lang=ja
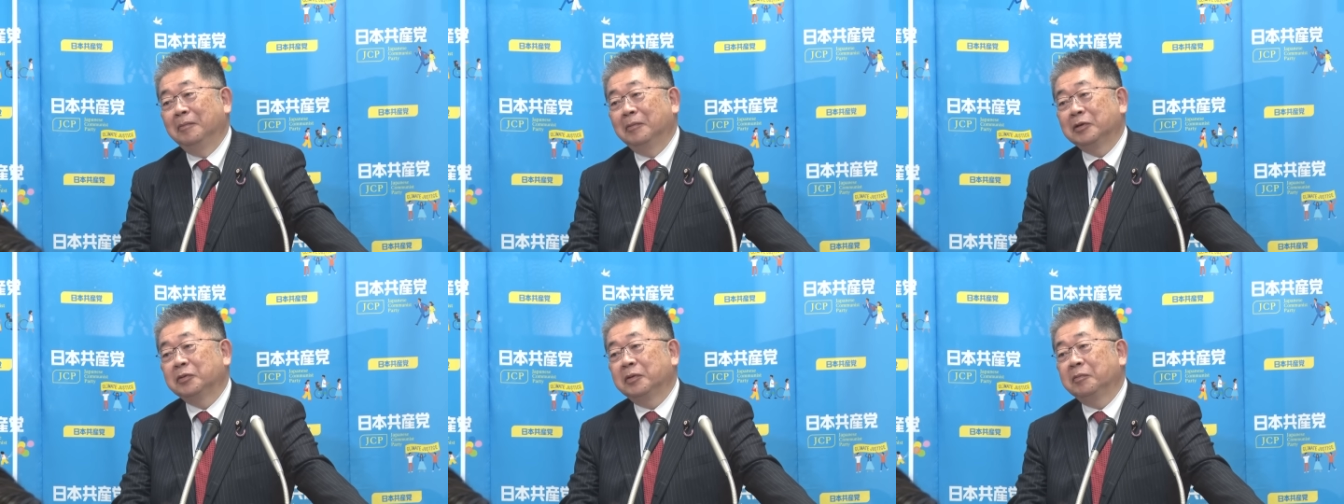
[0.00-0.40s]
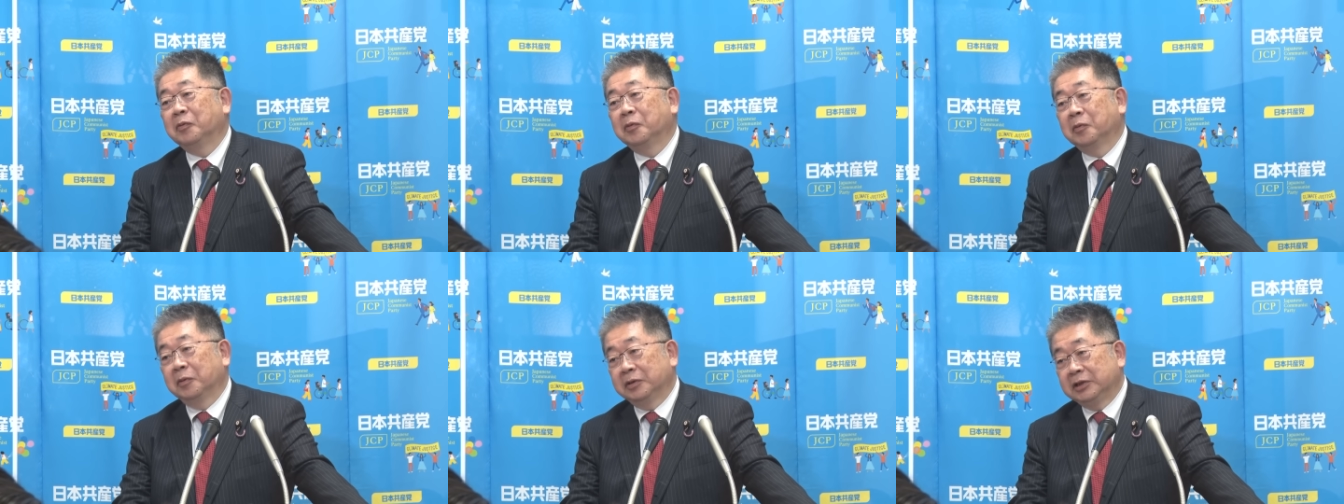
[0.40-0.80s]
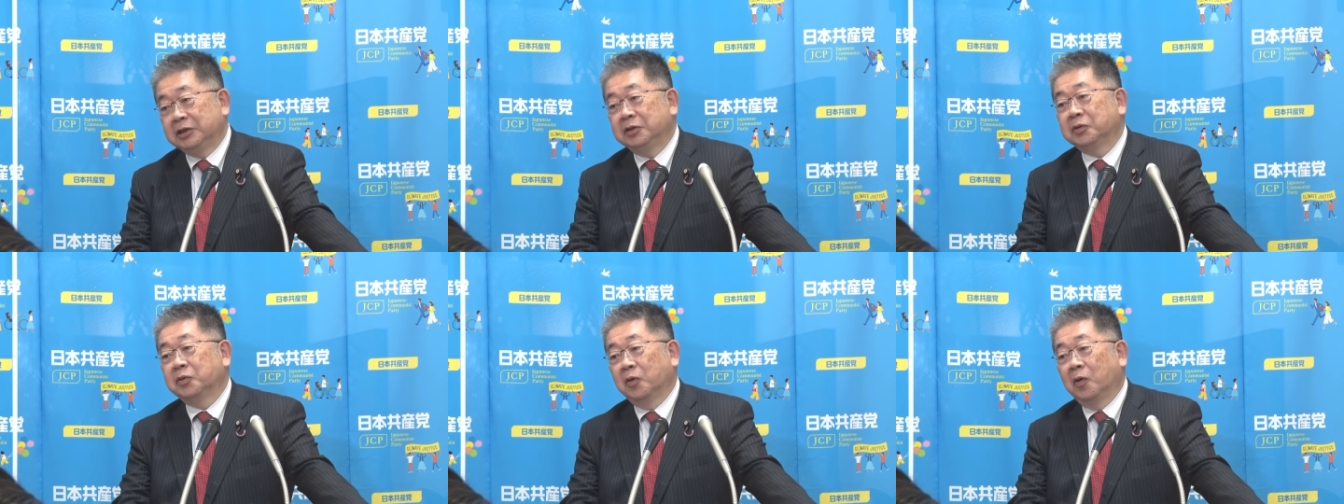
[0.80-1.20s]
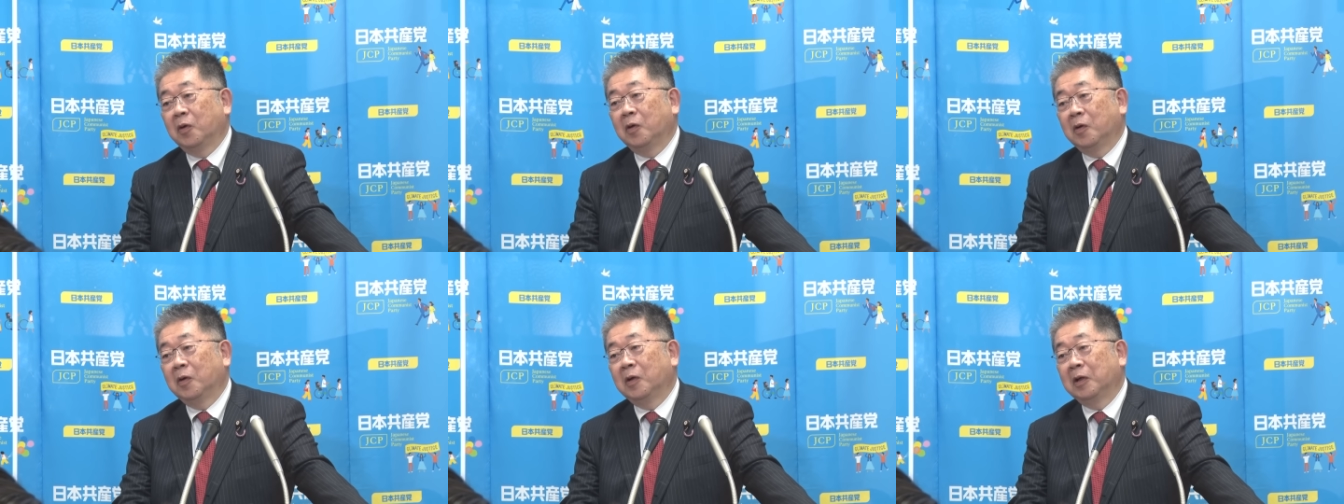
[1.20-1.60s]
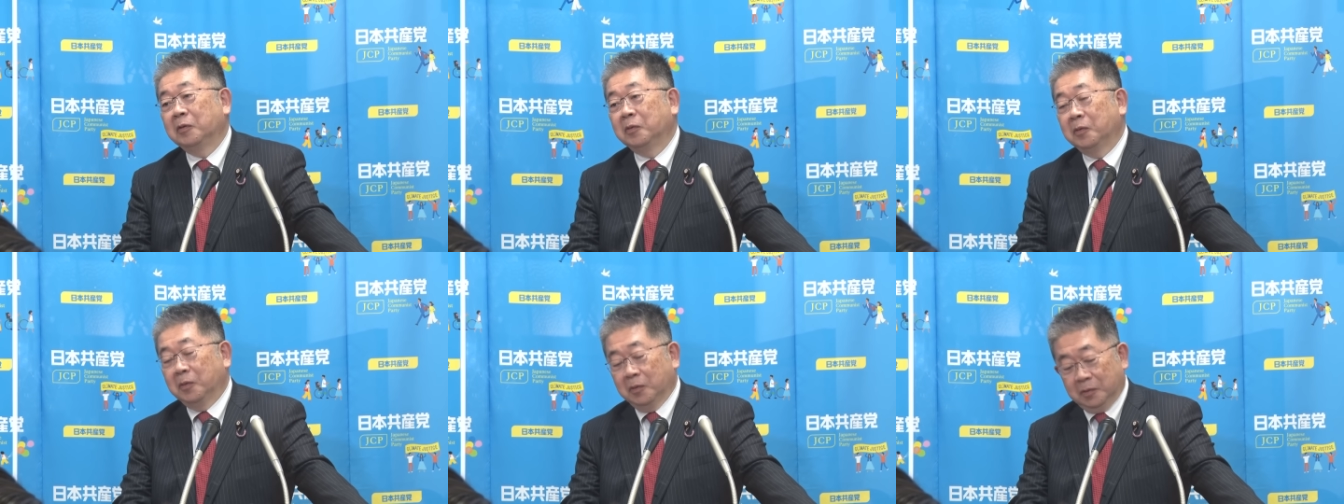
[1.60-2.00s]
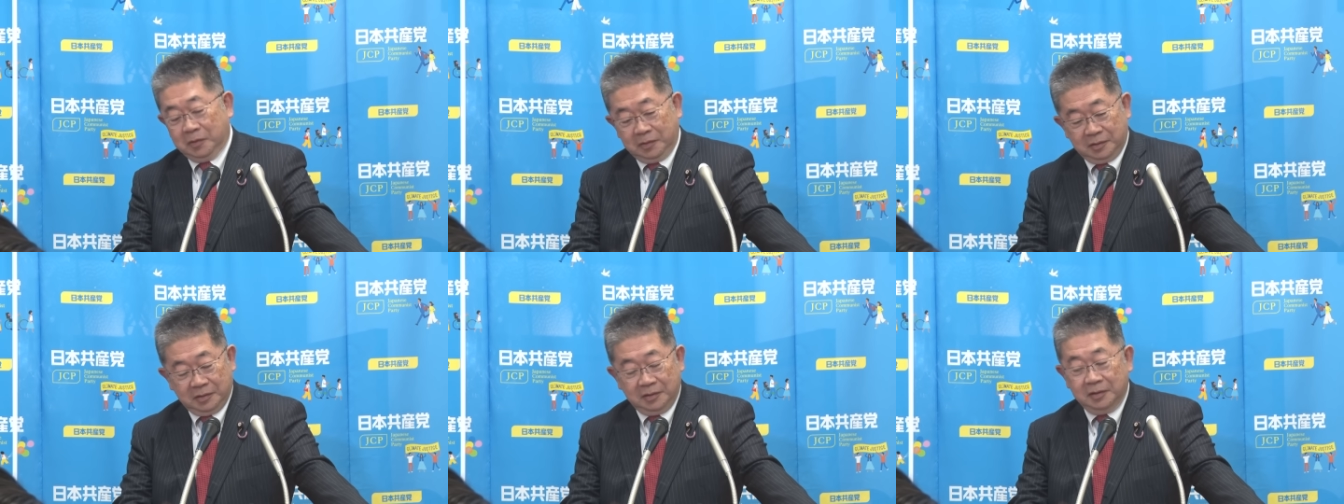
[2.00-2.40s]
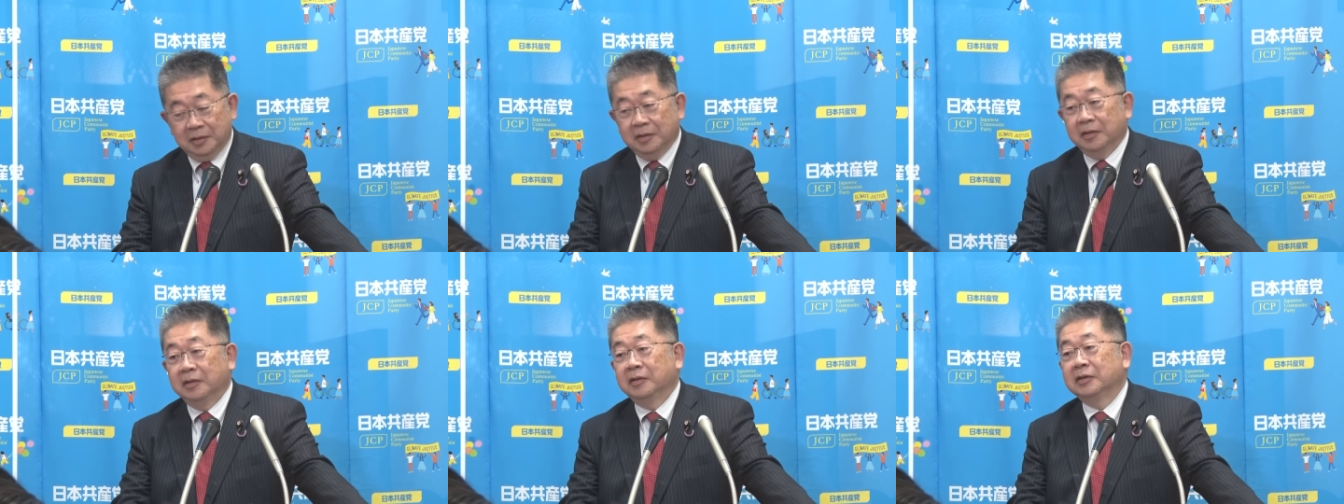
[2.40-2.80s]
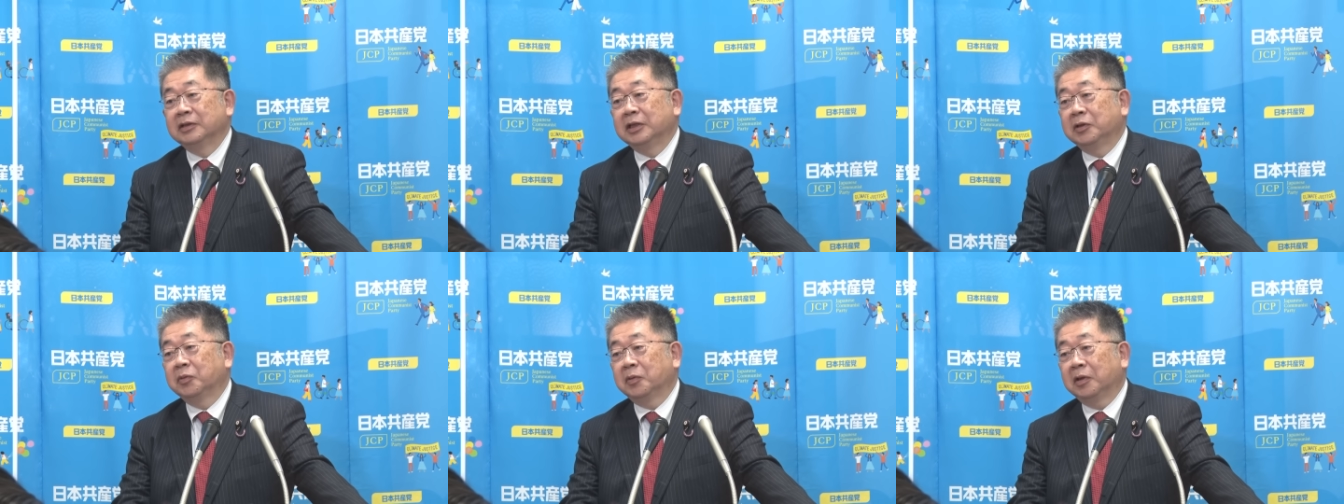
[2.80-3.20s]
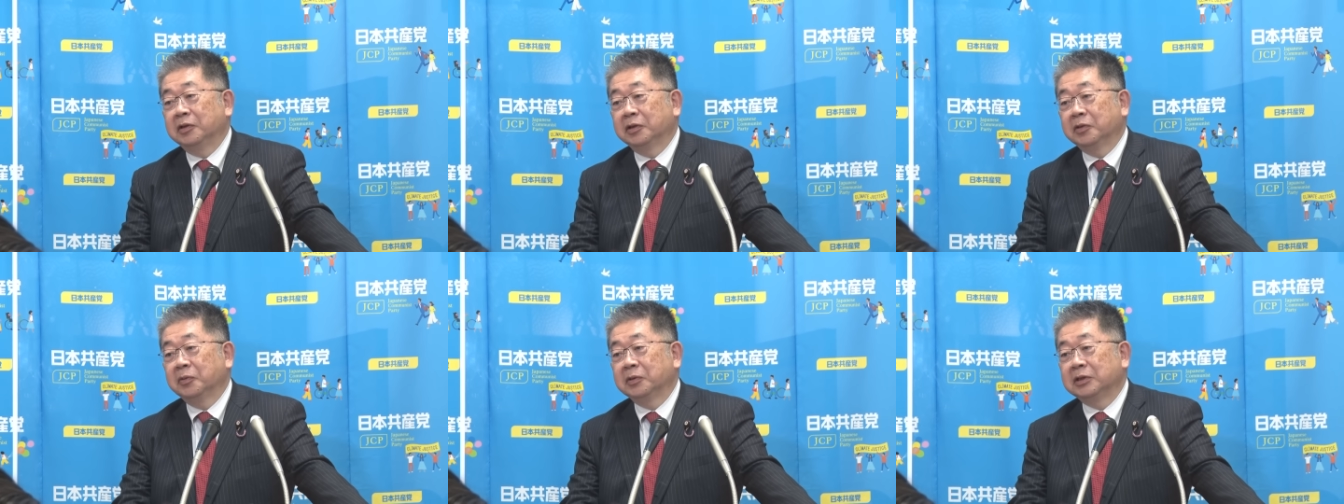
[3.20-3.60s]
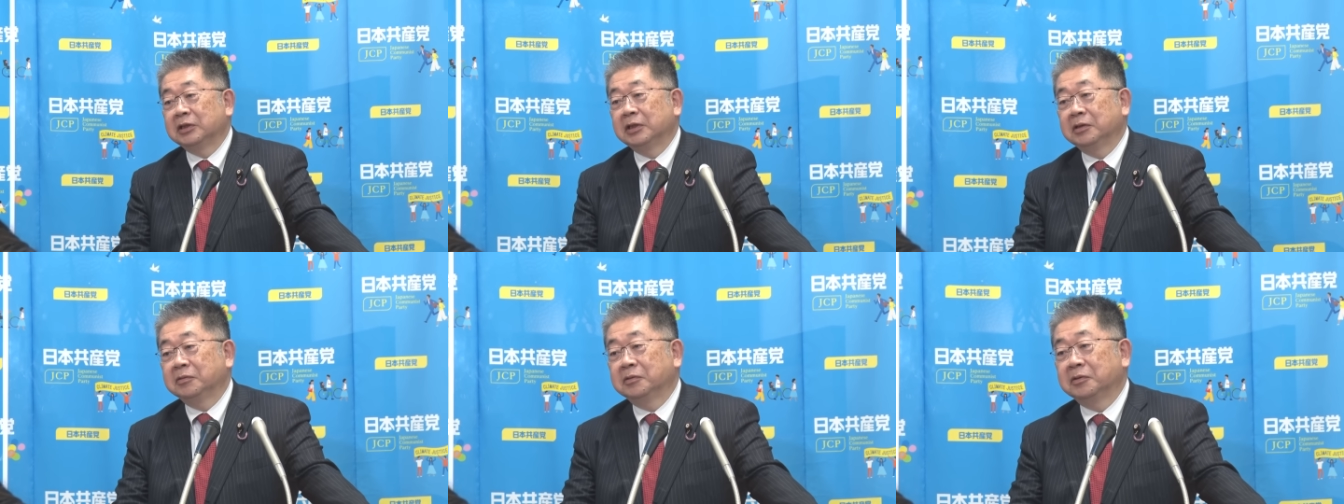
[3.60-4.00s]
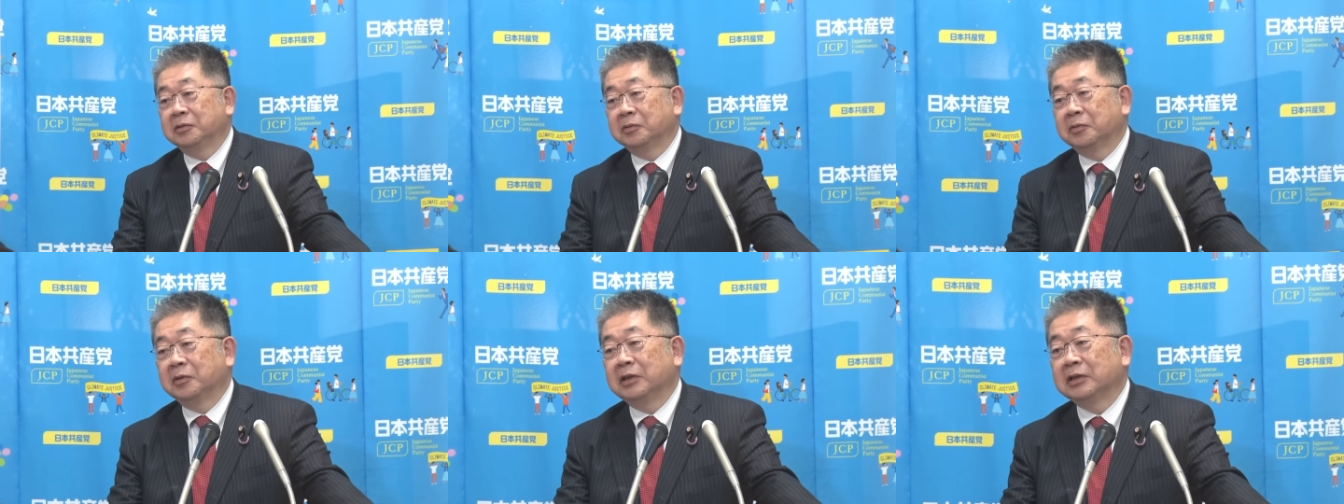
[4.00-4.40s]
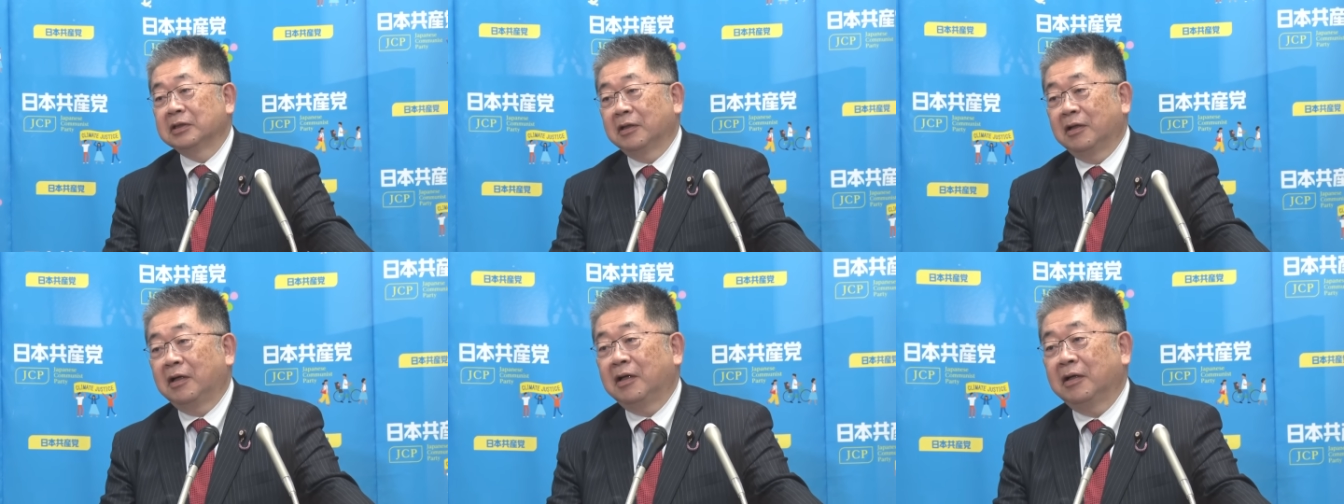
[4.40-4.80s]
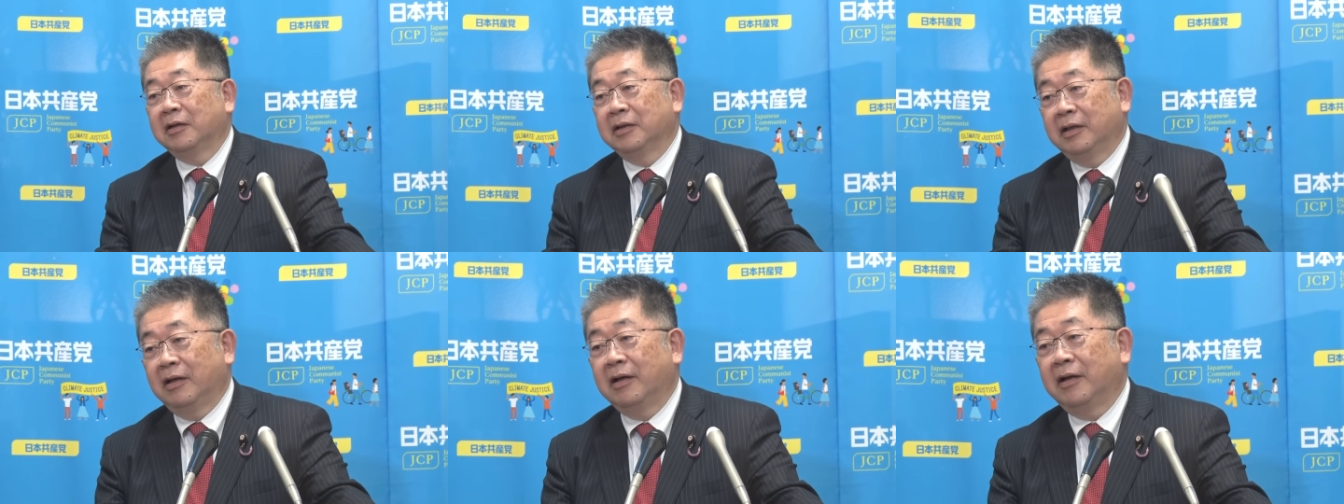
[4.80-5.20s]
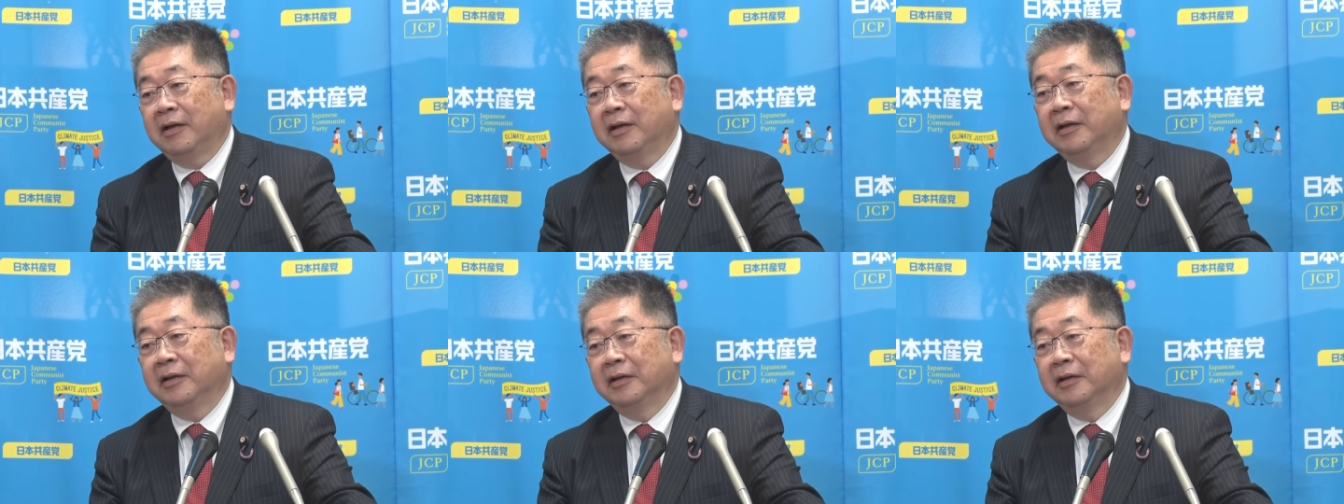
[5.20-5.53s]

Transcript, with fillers: まあ、それはもうきちんとあの政党間で協議していくということですから、はい、